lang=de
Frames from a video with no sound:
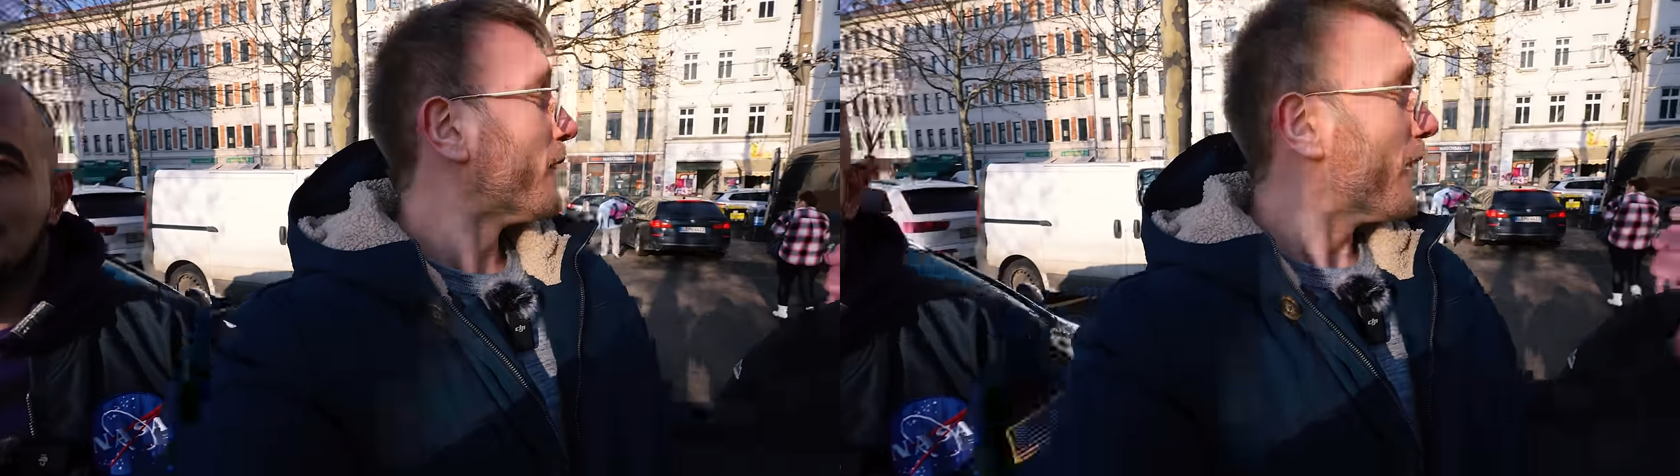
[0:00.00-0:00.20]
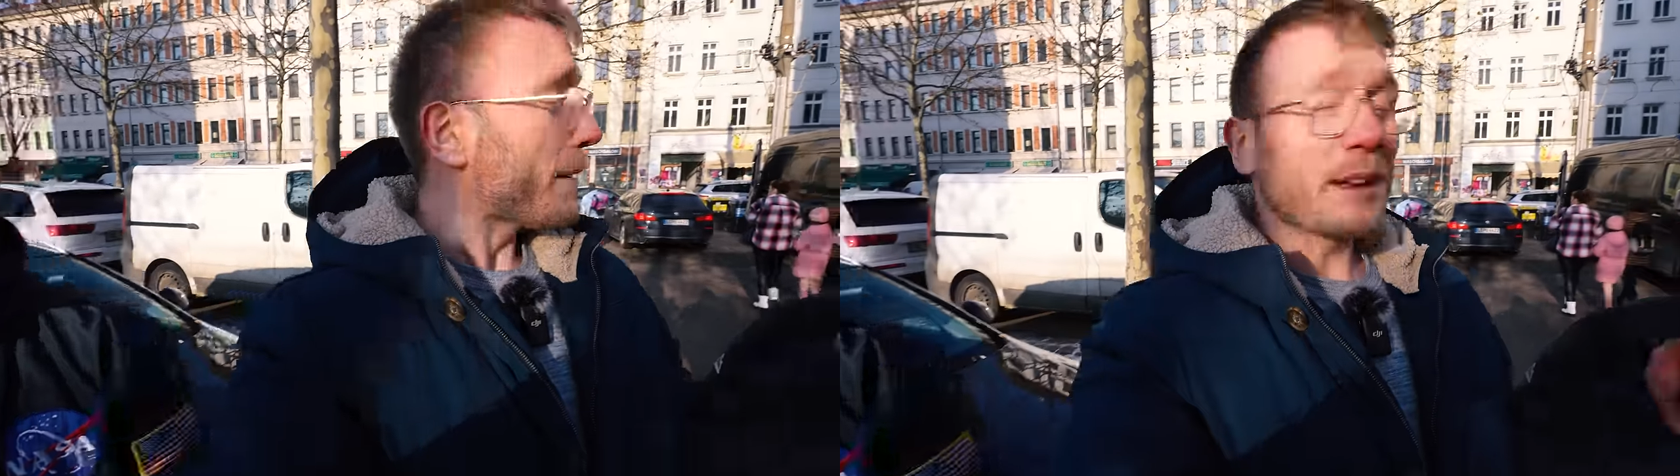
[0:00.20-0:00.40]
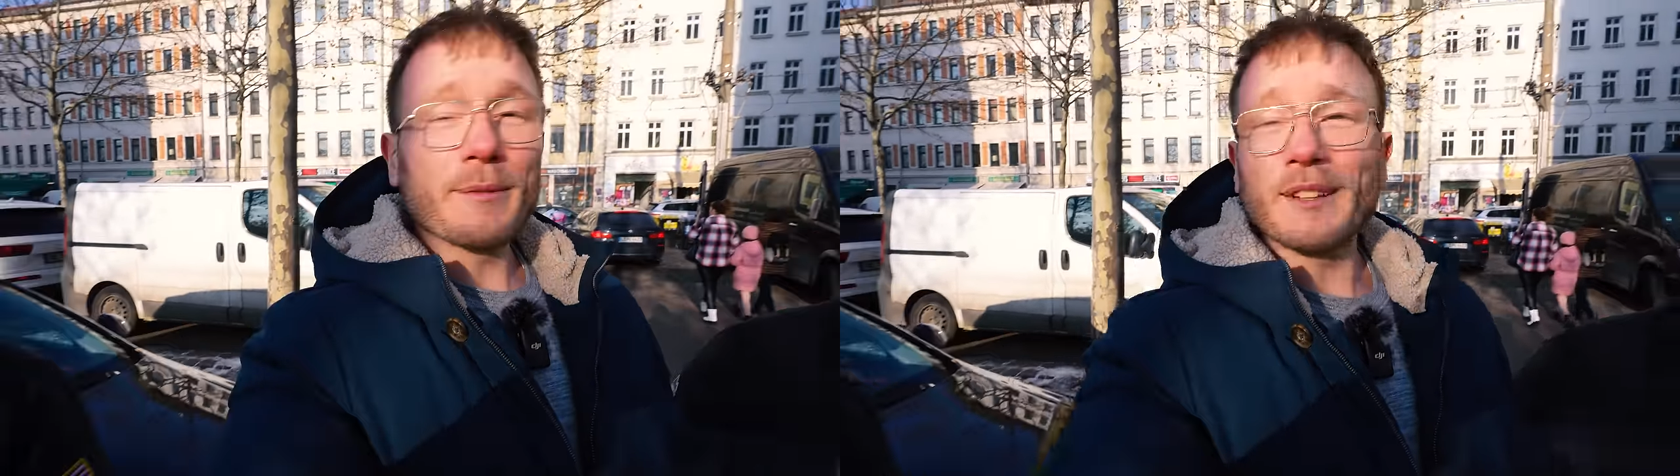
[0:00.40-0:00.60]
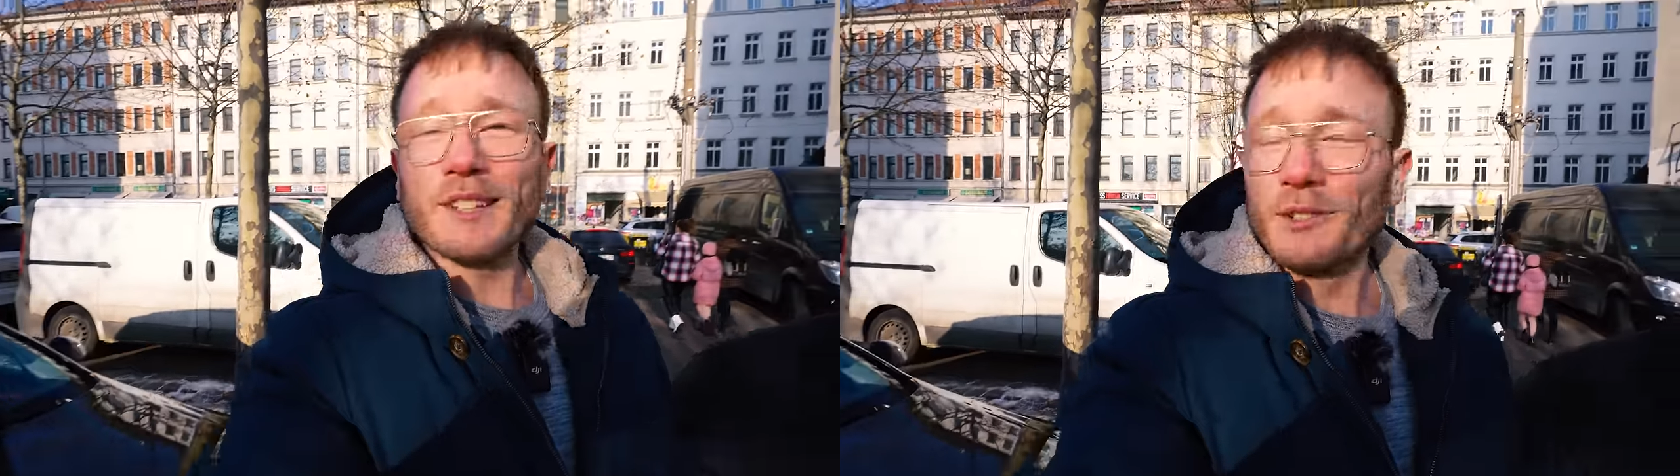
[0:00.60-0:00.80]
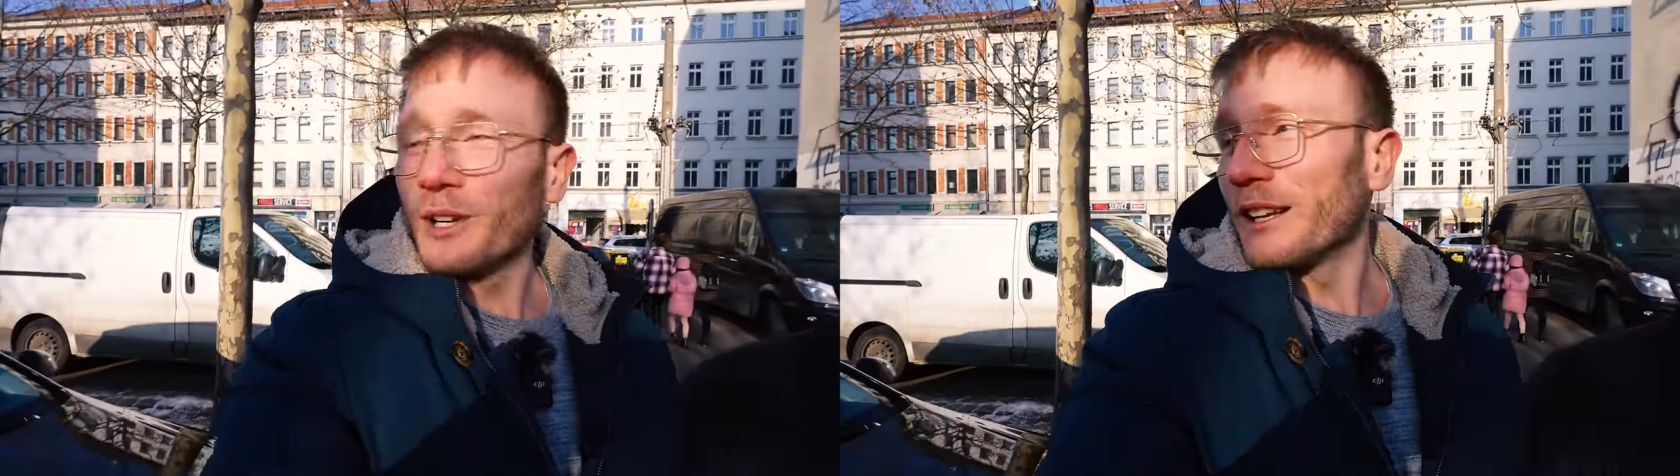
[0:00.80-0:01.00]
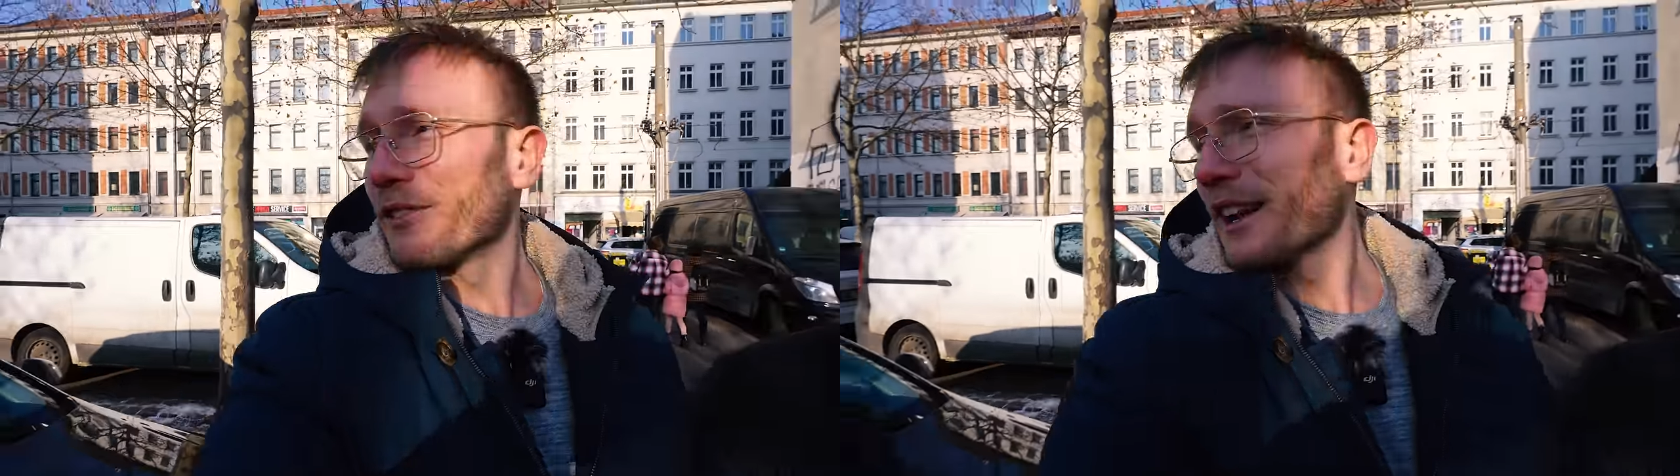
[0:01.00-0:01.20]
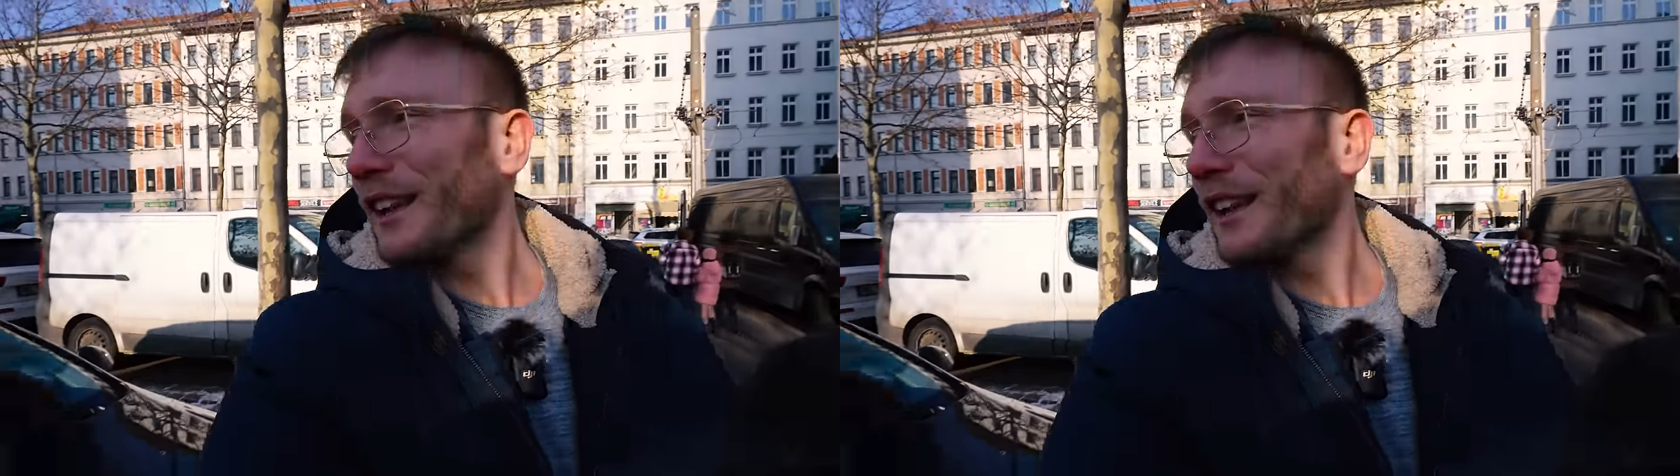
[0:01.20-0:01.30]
wer mir den besseren Döner liefert.